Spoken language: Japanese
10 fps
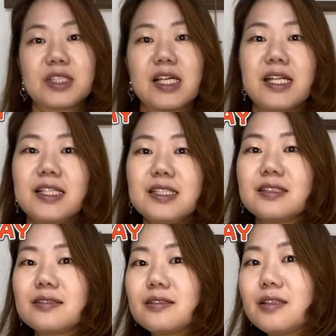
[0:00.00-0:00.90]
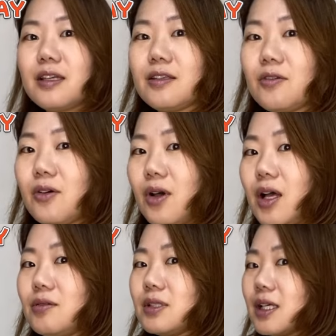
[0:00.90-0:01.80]
チャレンジする系
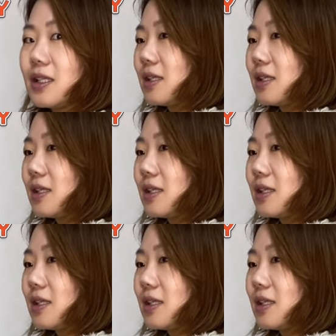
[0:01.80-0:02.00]
のアウターっ